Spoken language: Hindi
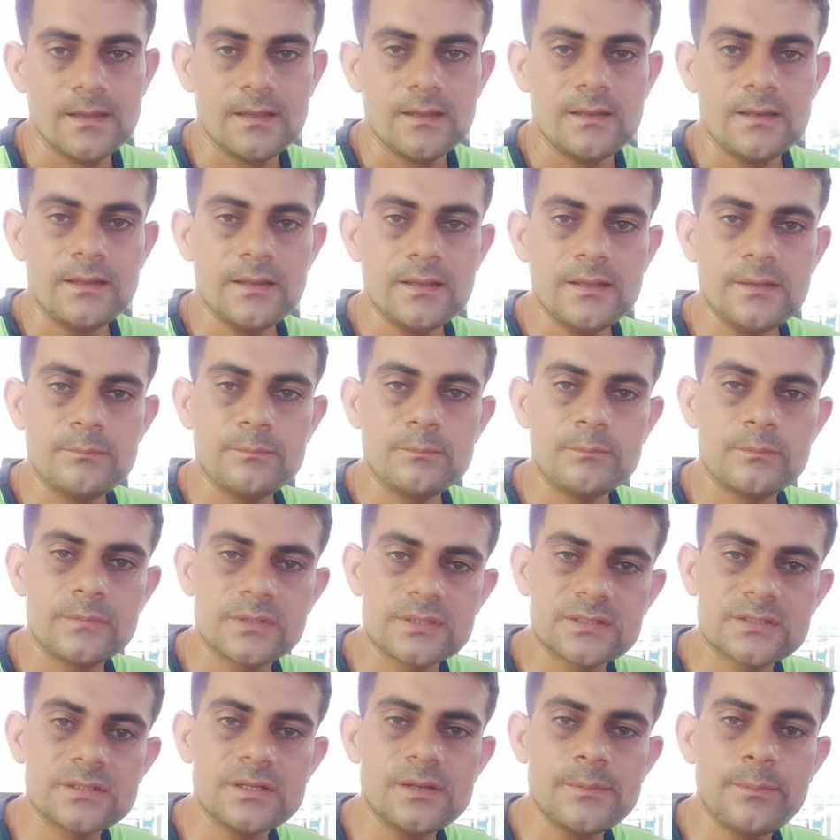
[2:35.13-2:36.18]
लेकिन
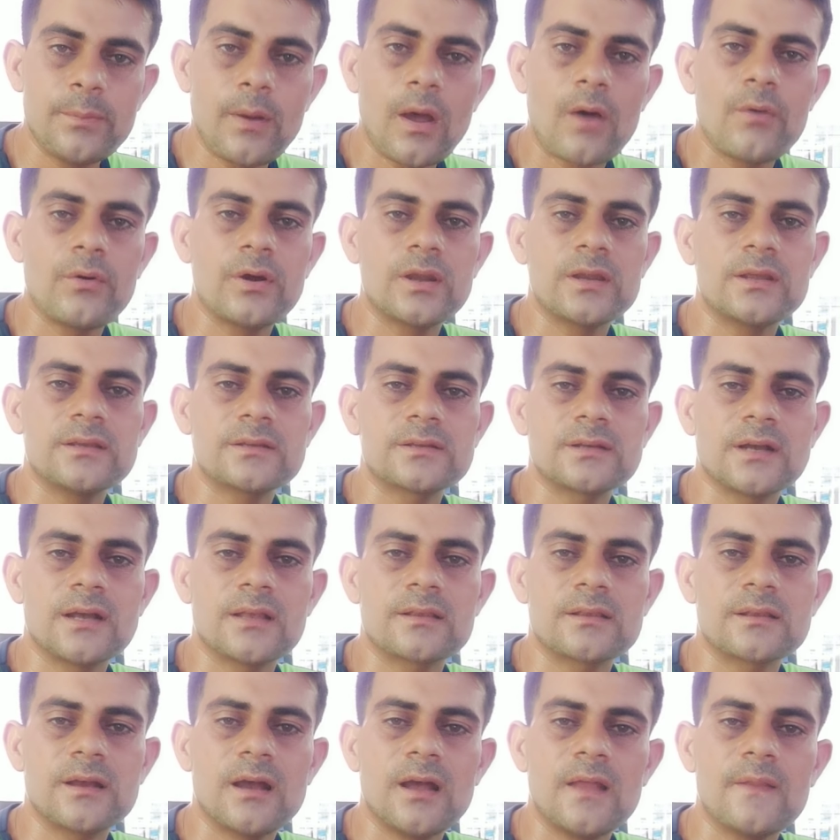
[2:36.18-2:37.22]
मसल पावर के
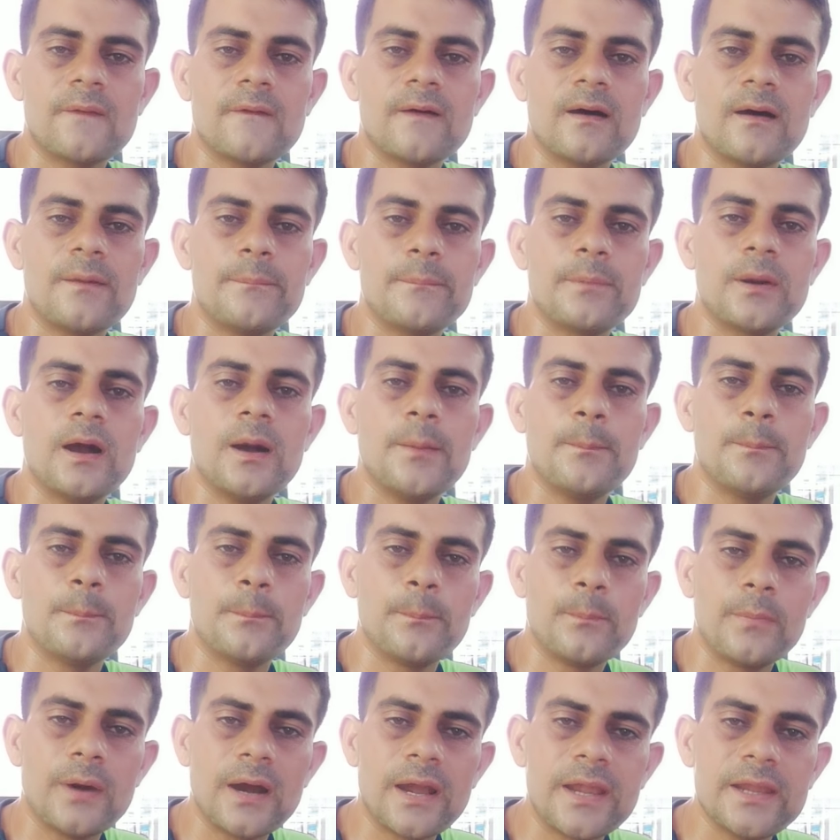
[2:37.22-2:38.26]
साथ साथ आपका
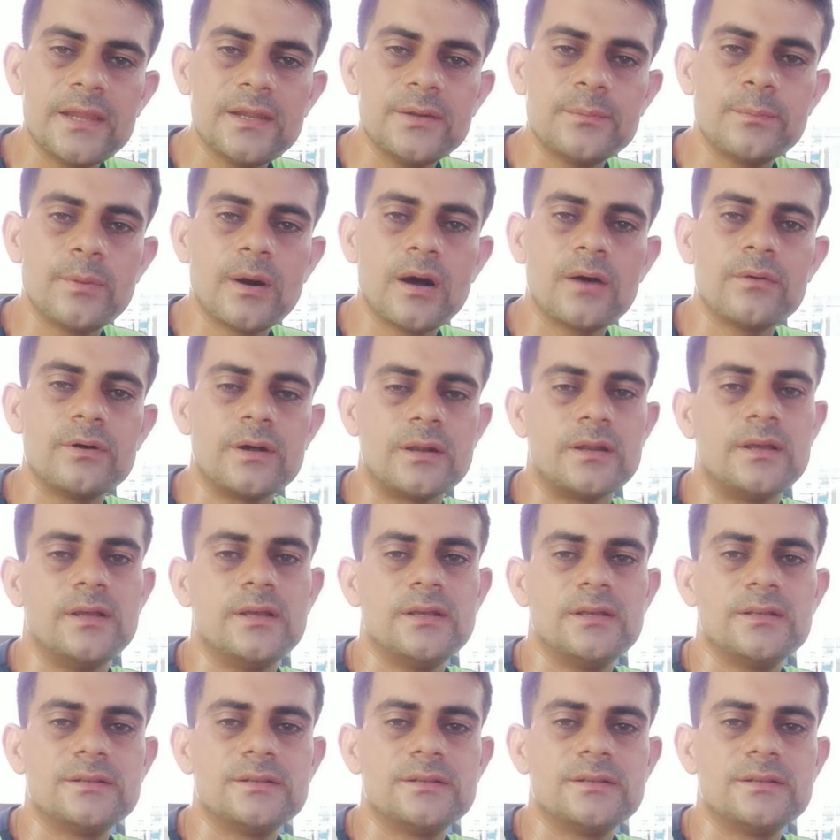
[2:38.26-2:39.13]
माइंड पावर